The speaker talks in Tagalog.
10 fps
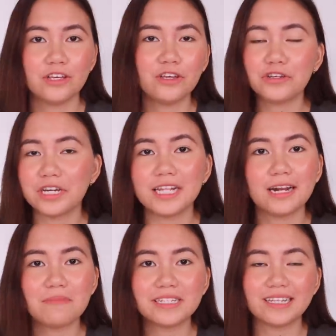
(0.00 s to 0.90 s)
Yun yung
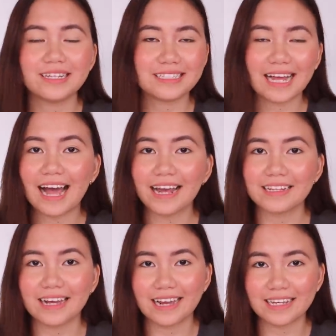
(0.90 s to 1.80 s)
kinalabasan ng sa
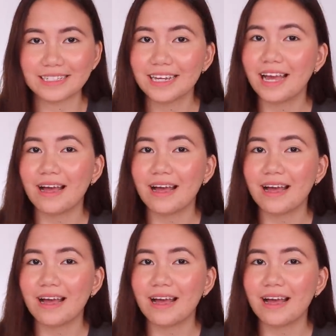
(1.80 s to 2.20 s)
akin, guys.